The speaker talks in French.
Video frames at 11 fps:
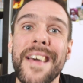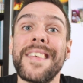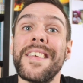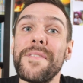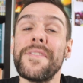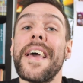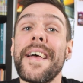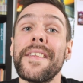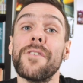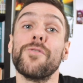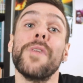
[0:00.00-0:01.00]
qui
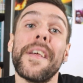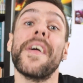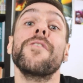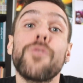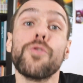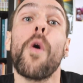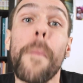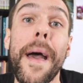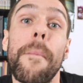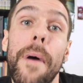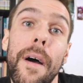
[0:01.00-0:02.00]
viennent de la nature
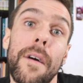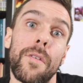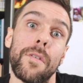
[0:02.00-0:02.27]
même. Hein.